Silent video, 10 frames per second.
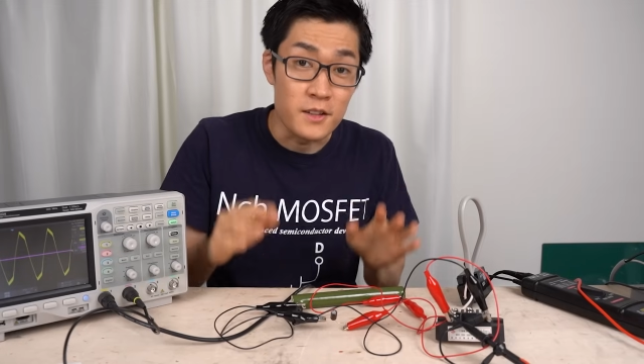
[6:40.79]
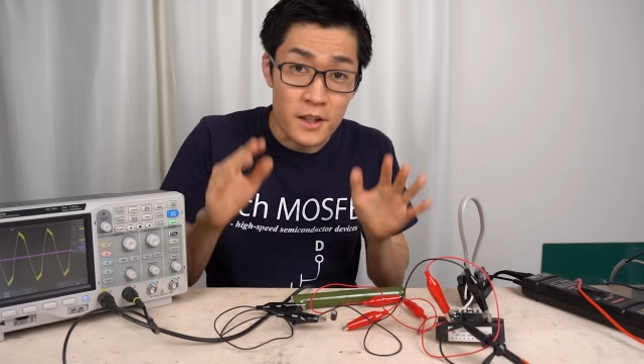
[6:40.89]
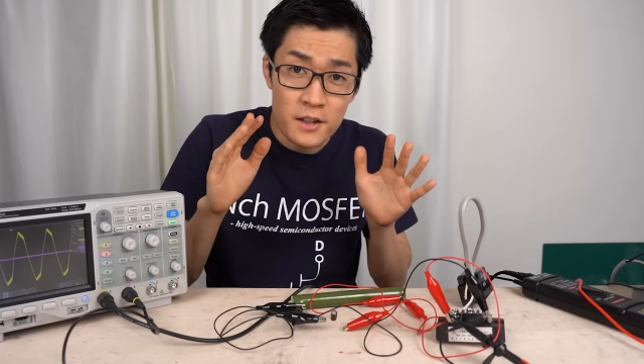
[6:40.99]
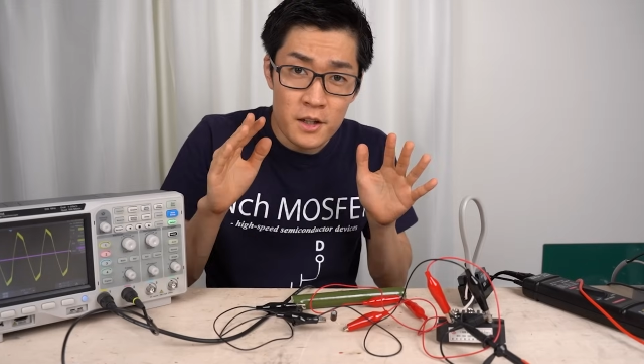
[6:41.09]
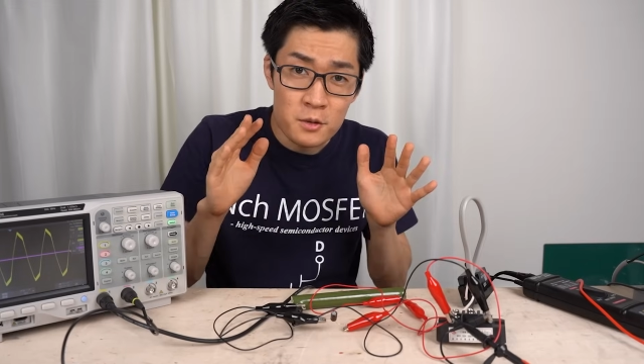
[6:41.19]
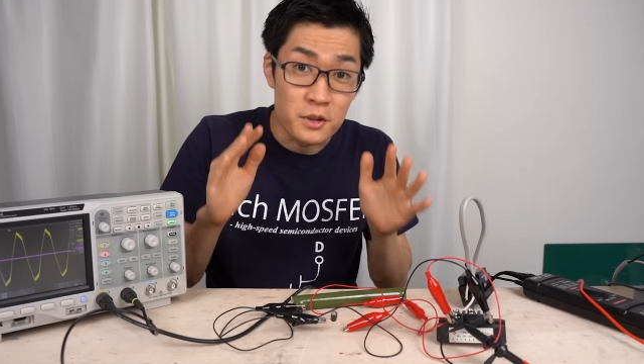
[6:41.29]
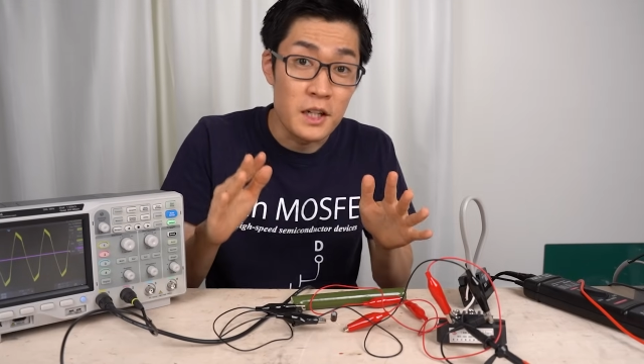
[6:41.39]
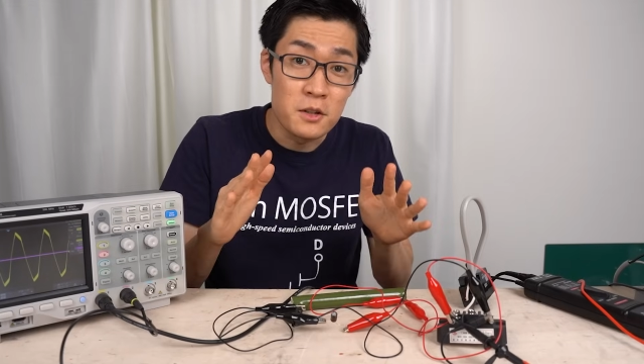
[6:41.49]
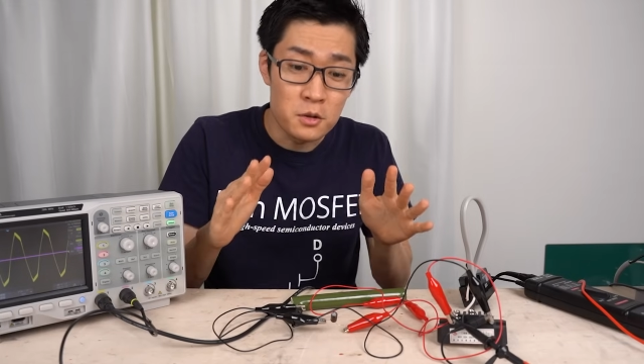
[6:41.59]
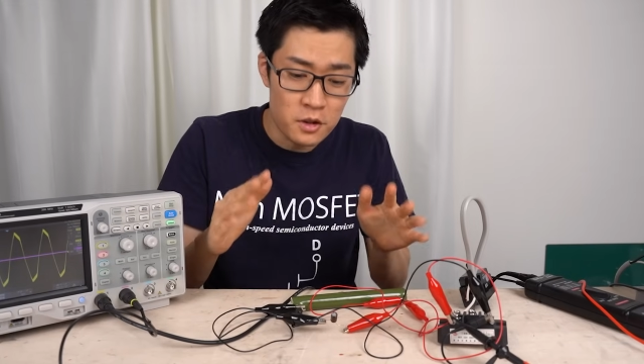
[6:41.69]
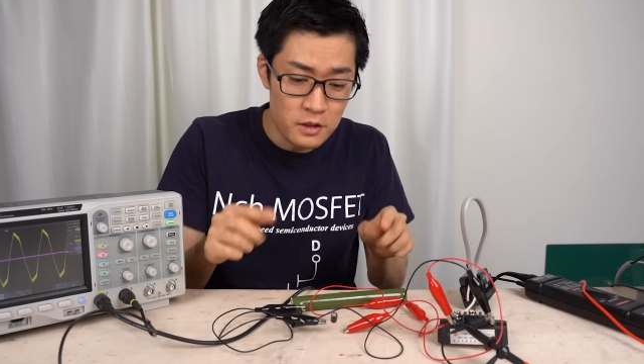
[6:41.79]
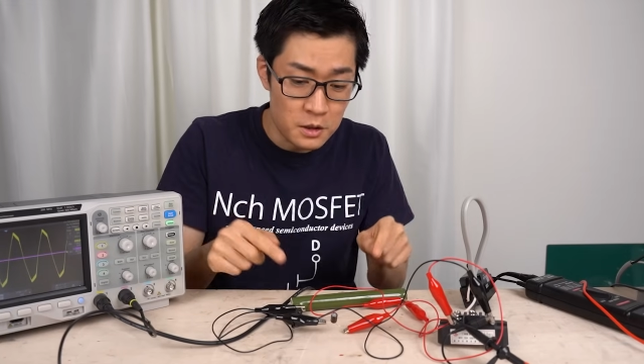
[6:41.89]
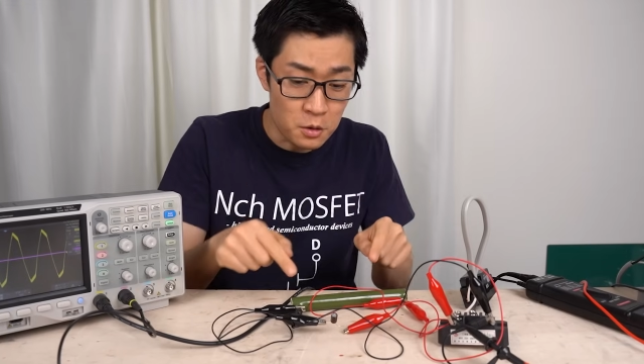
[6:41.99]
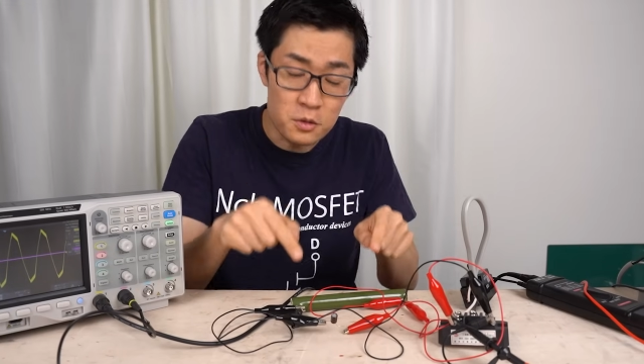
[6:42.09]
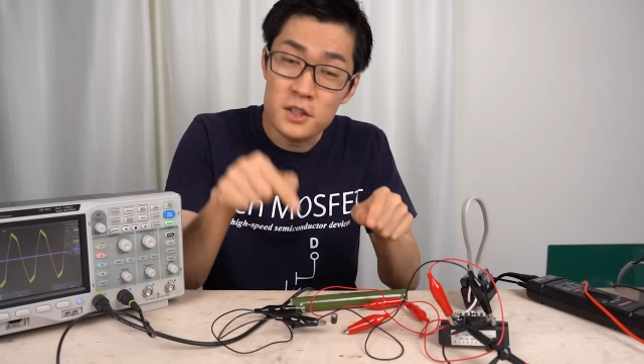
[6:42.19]
電源を入れるときは
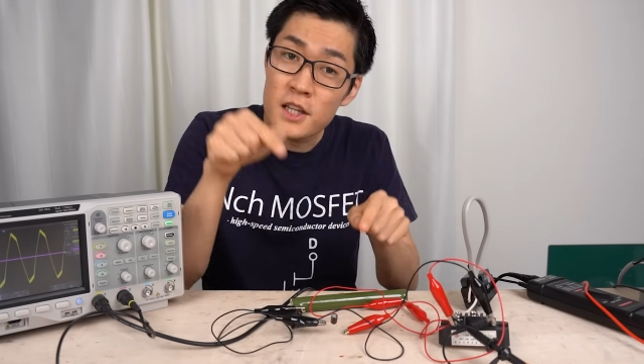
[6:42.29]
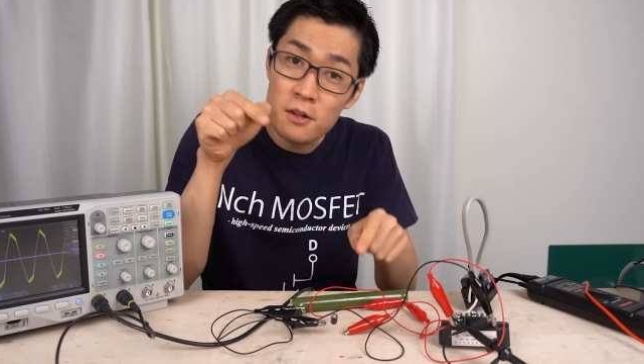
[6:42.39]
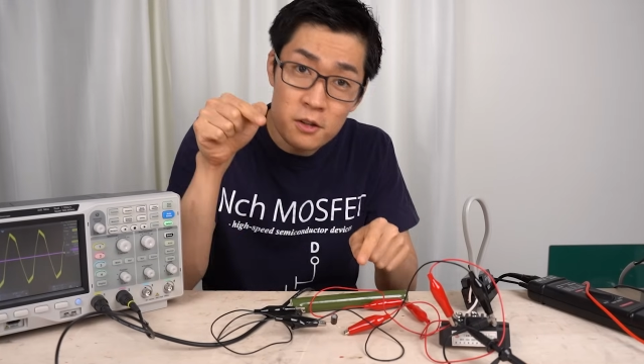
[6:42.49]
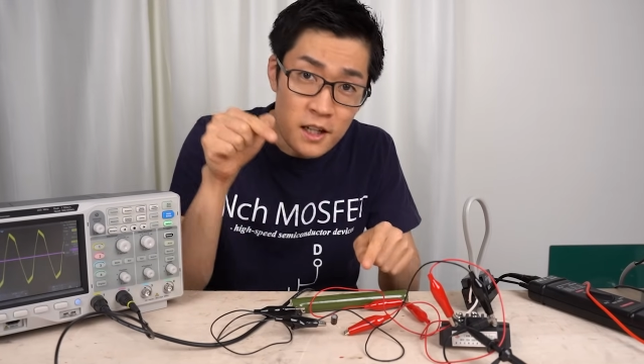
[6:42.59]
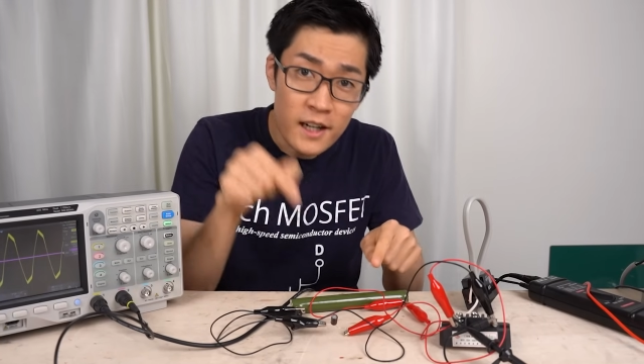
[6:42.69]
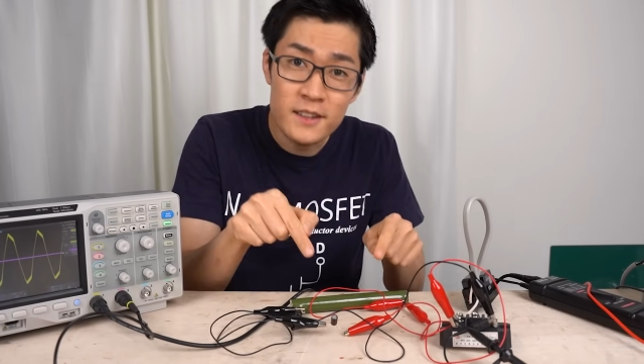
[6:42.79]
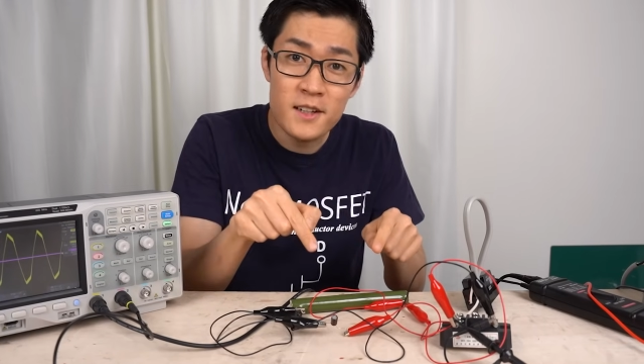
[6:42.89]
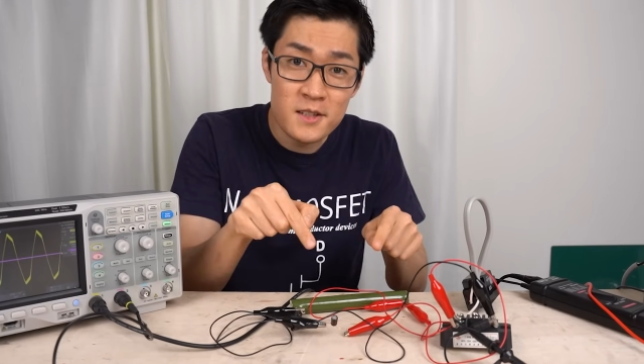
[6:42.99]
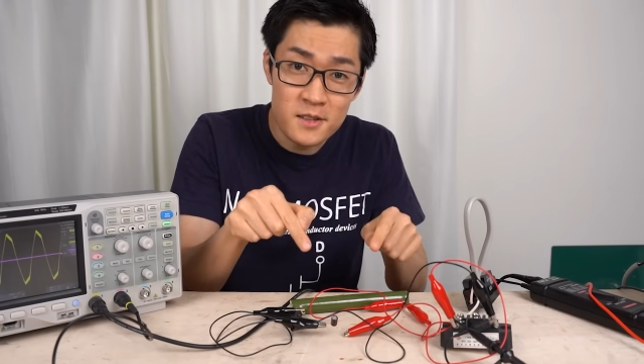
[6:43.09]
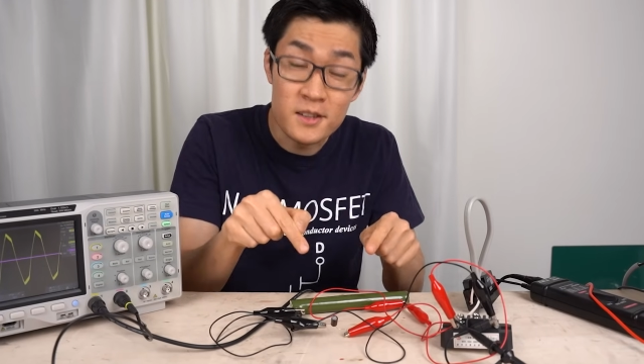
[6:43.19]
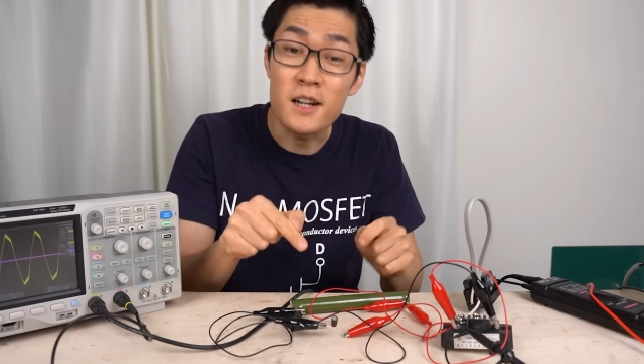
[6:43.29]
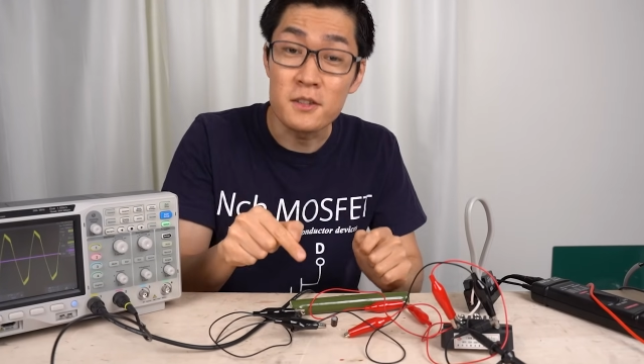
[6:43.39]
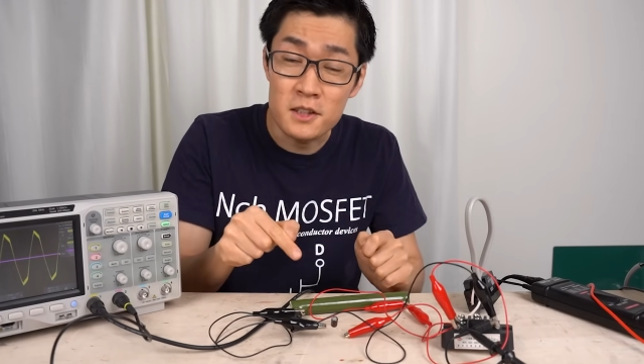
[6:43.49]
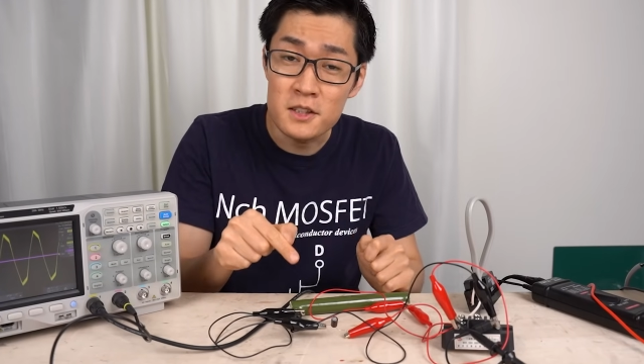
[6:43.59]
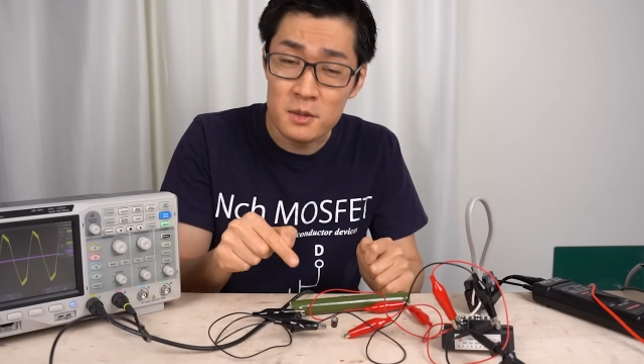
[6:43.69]
極性を必ず
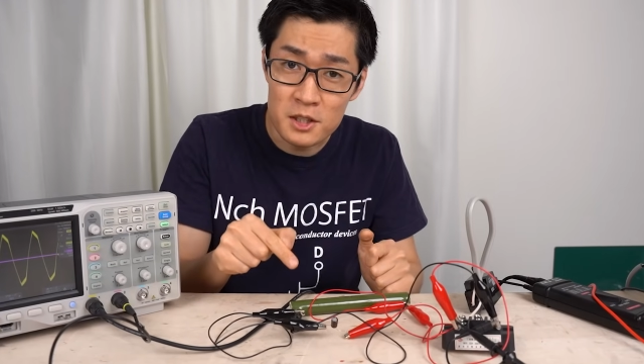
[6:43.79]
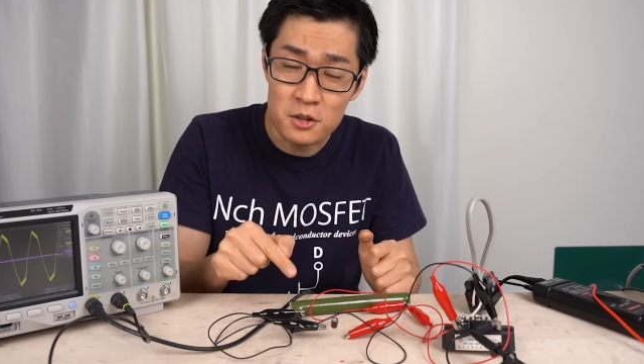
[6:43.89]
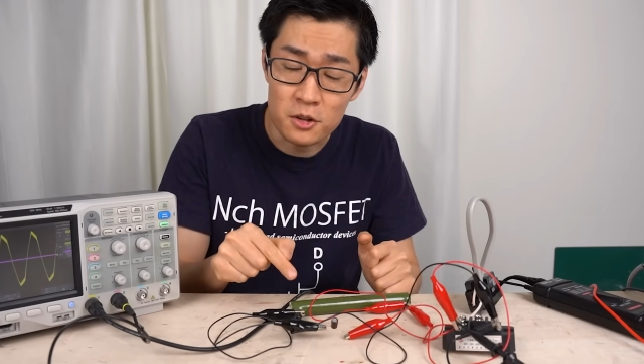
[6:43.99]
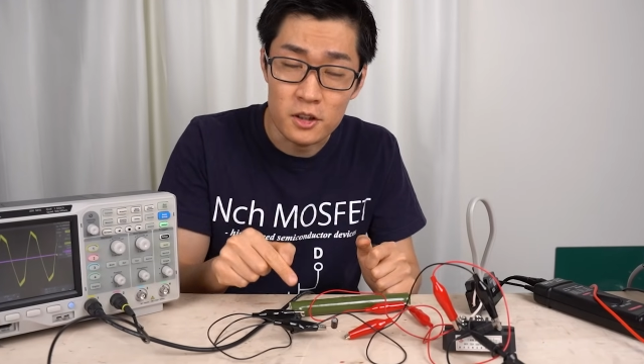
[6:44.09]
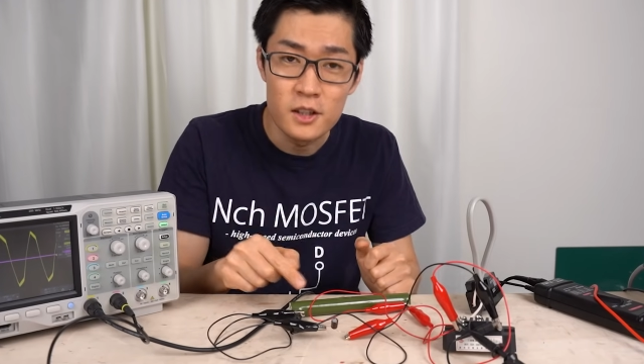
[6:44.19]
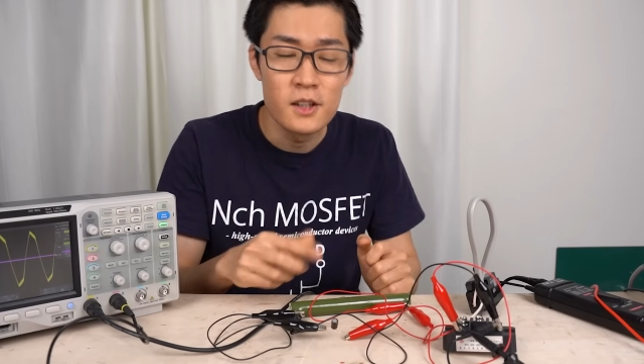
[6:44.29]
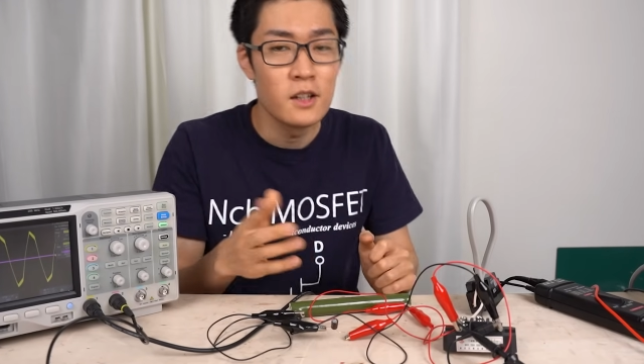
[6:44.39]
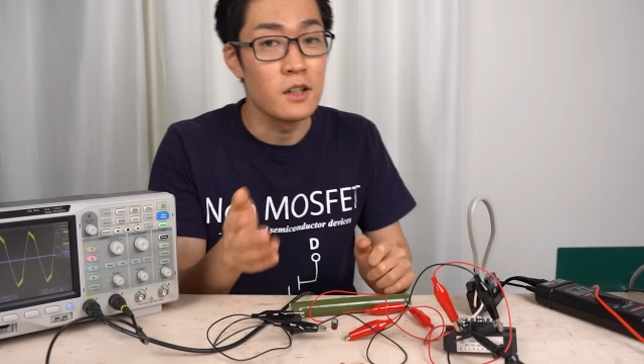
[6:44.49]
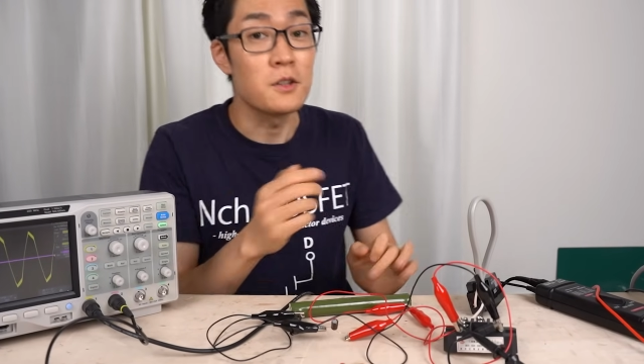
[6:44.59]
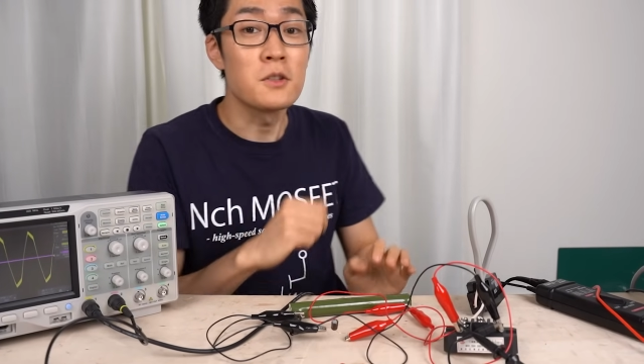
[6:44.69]
確認しましょう。